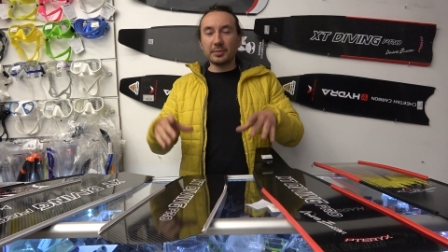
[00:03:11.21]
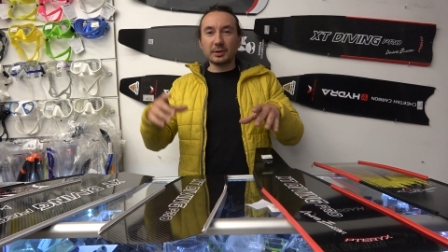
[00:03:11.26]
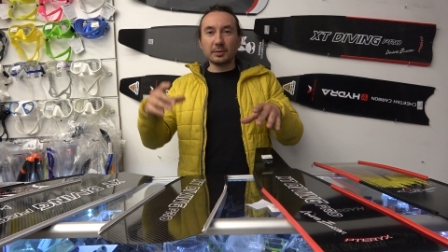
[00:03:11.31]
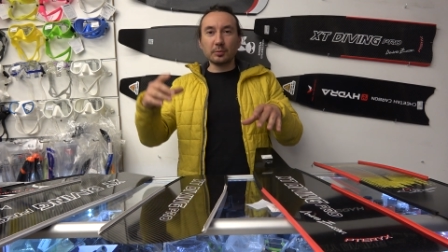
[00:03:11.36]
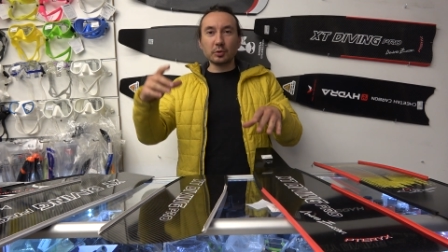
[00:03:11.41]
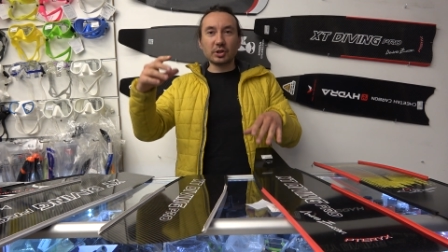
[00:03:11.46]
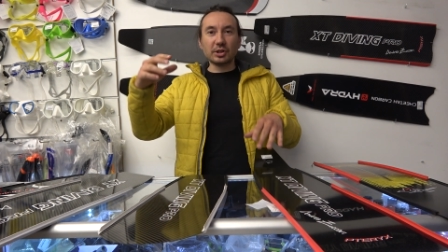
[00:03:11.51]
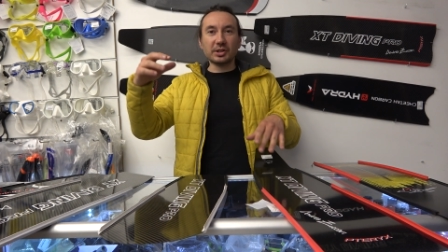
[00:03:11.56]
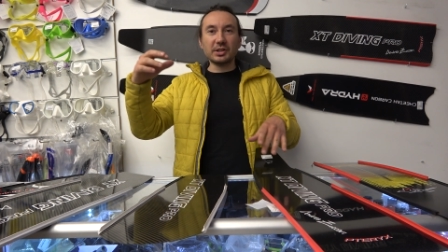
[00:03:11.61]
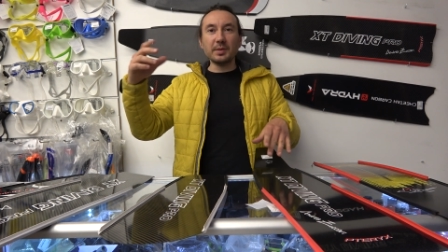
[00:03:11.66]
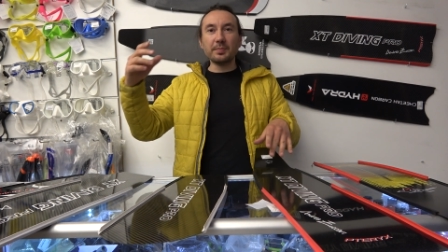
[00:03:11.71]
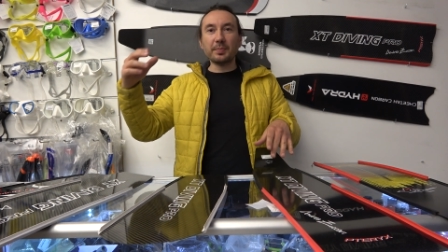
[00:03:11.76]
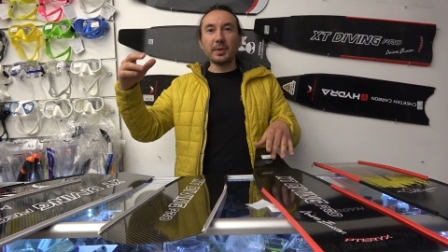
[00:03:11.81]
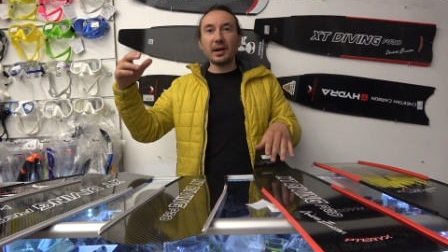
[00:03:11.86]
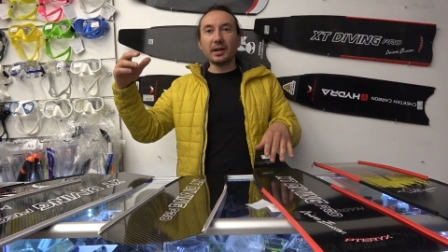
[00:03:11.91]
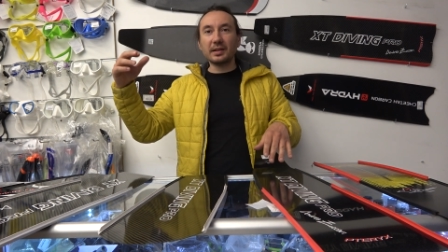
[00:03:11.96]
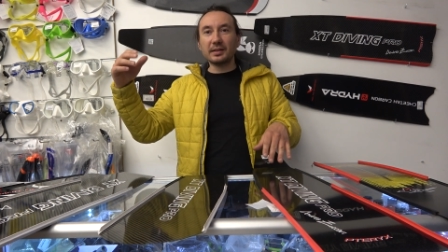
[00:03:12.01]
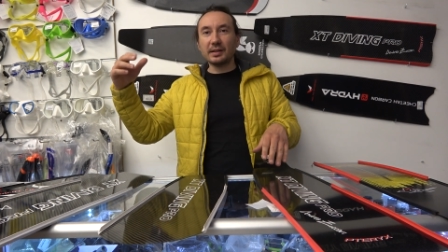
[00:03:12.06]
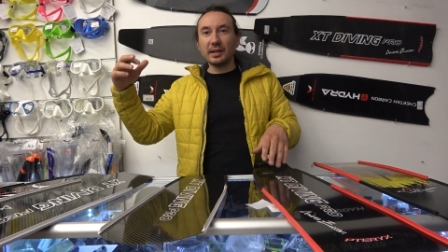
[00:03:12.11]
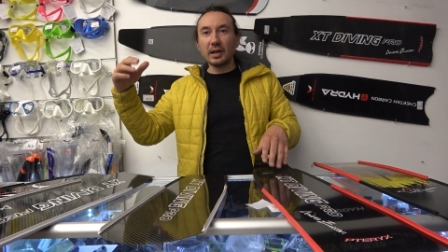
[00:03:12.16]
потому что
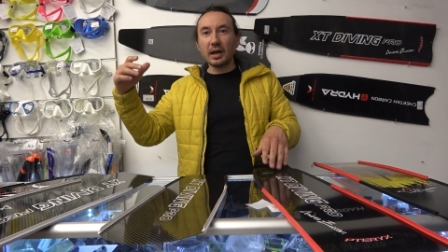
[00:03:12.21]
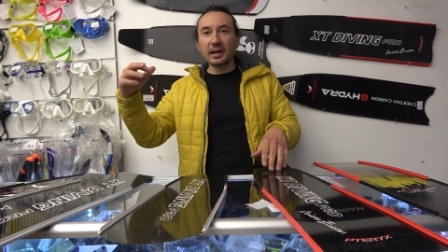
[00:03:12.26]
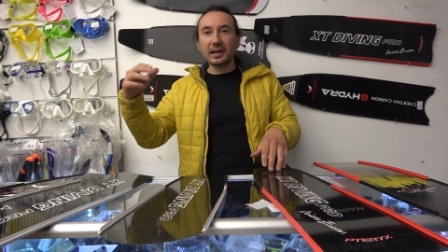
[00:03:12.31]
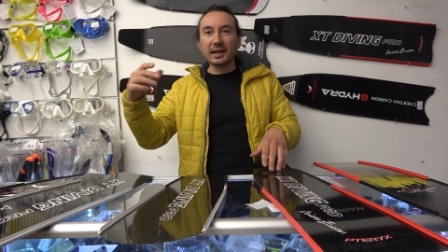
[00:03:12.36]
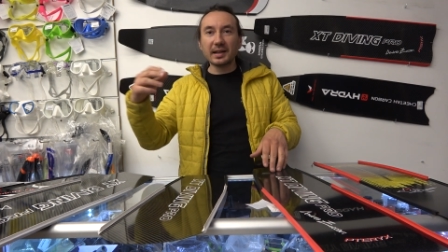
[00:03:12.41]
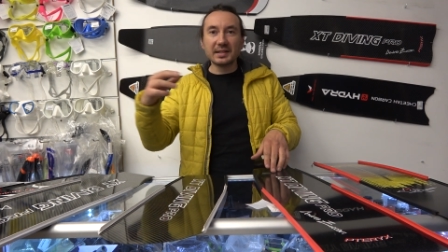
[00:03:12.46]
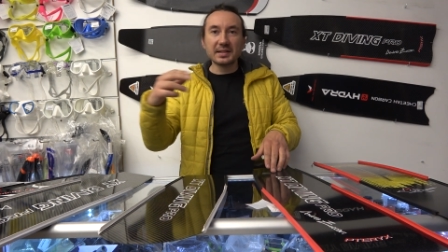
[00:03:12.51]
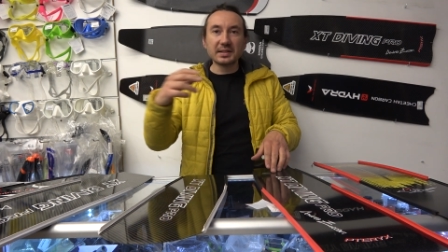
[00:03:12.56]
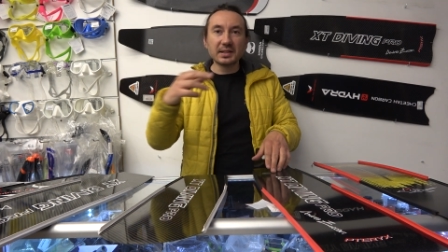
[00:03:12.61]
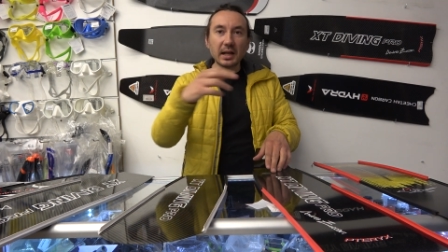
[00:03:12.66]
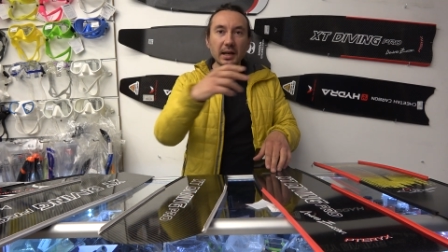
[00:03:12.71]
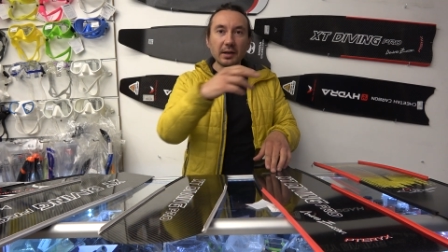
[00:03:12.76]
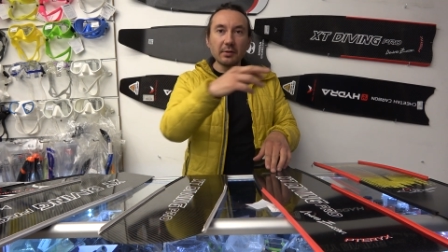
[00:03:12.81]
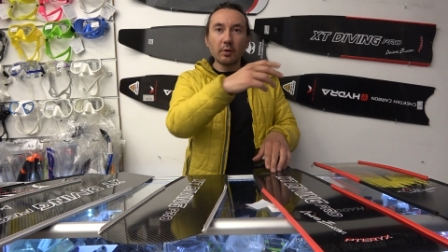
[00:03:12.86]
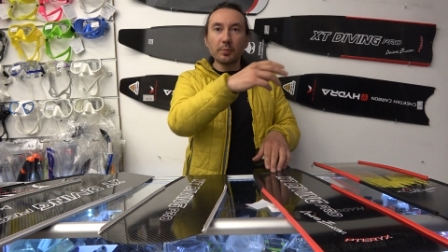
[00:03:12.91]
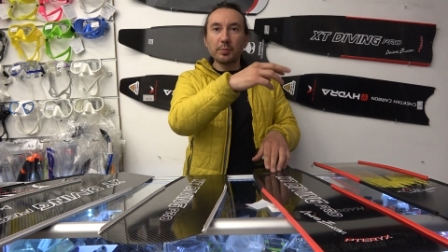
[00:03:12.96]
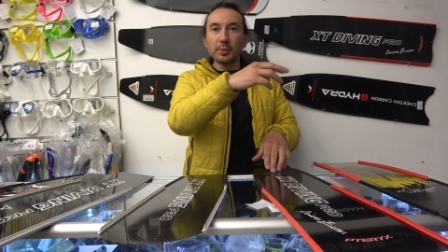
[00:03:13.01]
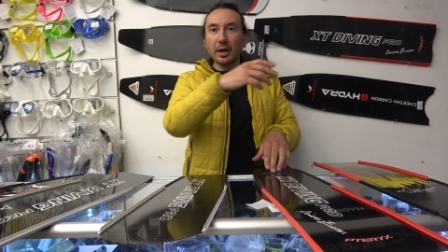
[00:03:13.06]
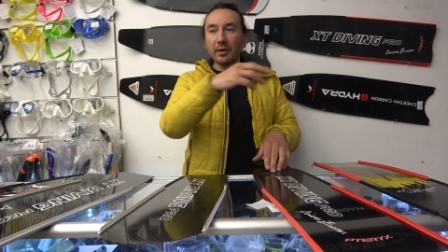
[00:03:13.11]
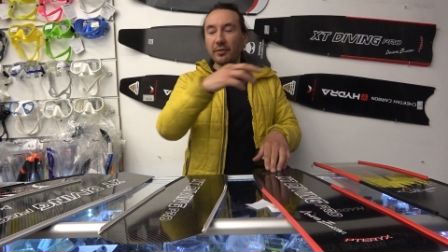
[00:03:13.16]
типа для
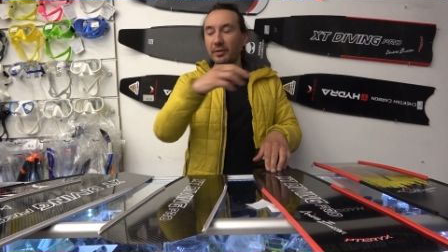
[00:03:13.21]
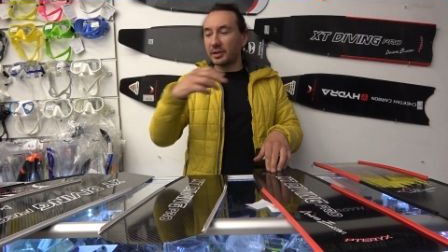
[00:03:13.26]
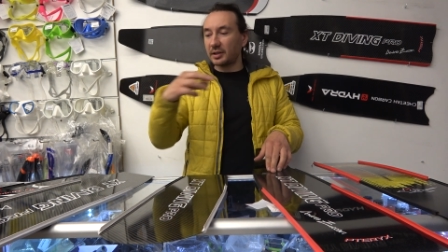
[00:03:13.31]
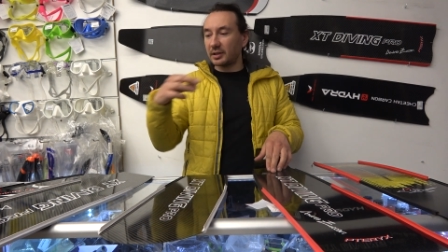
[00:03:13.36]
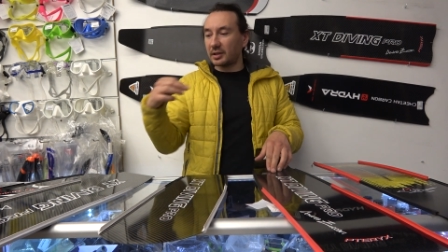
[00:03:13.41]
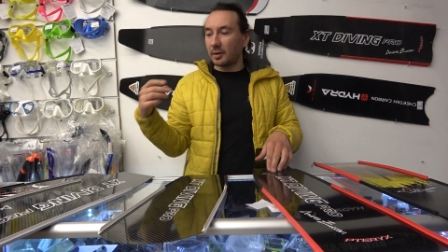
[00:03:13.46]
горизонтального плавания,